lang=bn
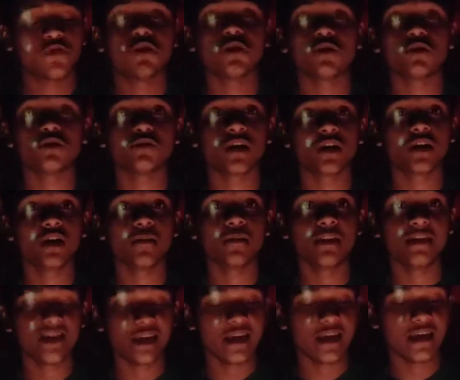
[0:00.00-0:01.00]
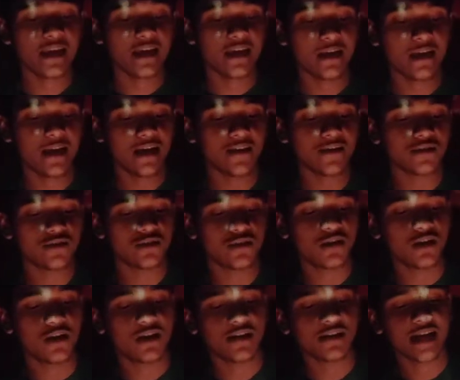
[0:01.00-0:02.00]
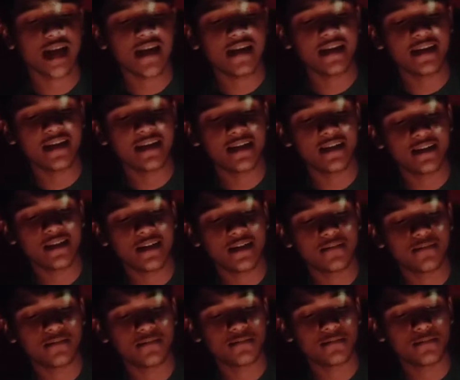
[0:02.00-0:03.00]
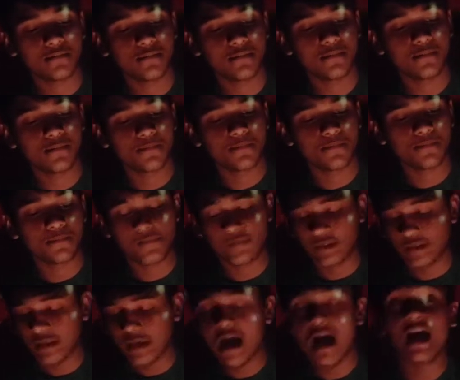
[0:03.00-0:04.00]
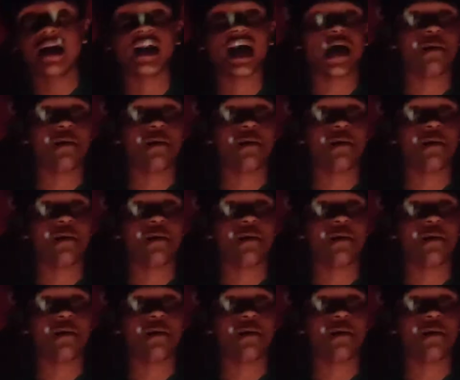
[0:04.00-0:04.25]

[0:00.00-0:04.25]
চলো তাহলে আমি এই এগারো সংখ্যাটা সাইডে রেখে দিলাম আর